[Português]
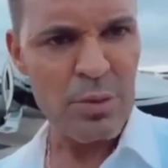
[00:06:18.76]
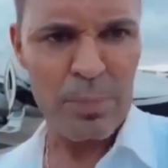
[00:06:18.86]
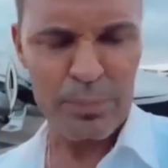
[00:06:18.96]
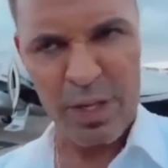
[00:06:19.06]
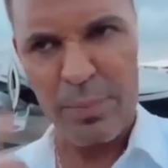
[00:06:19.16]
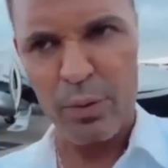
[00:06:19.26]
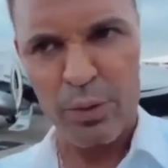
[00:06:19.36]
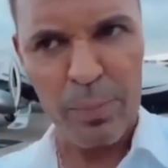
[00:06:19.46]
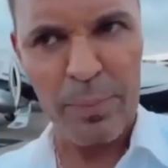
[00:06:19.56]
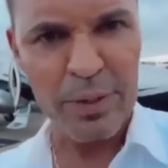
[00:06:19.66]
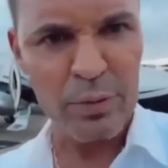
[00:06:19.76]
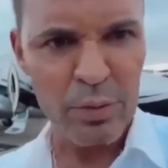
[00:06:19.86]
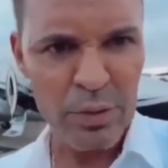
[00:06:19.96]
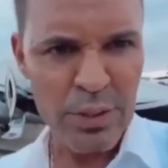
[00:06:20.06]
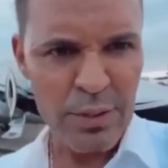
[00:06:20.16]
o tempo que eu
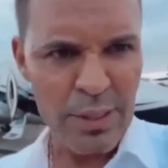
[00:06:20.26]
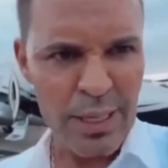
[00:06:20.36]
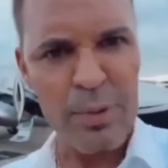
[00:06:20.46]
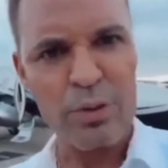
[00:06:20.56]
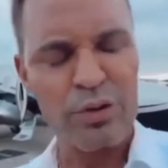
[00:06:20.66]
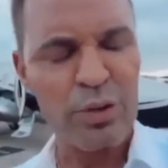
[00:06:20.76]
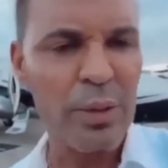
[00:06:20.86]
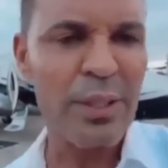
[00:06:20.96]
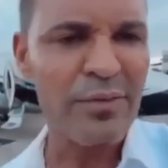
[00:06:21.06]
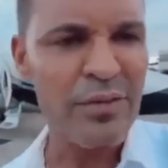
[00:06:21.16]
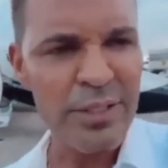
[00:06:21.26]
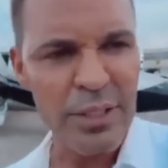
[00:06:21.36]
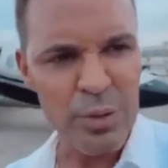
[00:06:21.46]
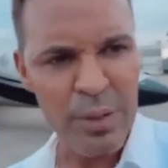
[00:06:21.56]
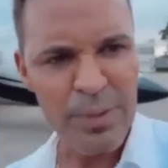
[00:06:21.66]
perco amaldiçoando a
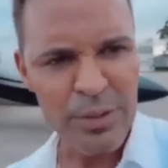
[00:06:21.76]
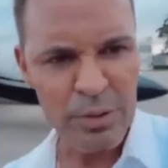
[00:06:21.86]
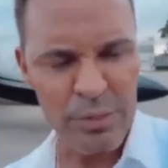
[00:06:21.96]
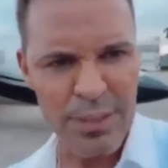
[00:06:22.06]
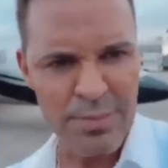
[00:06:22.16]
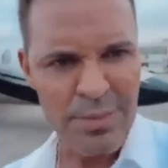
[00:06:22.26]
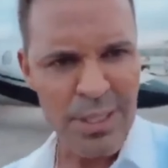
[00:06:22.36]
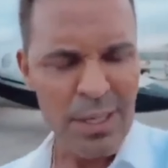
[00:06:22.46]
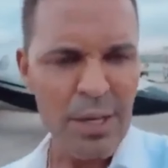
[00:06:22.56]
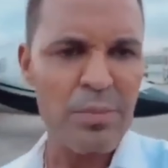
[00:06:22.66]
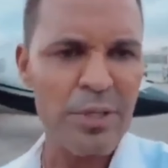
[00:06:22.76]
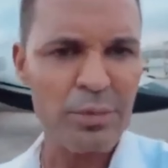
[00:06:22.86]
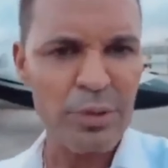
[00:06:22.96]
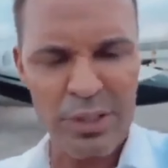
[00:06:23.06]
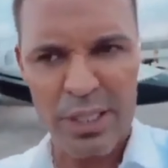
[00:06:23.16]
vida de uma pessoa é o
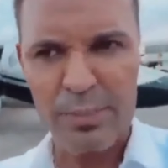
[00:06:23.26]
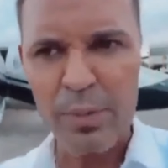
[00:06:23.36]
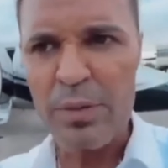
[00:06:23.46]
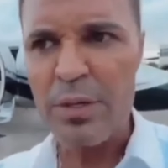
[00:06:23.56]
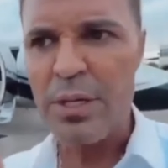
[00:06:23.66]
mesmo tempo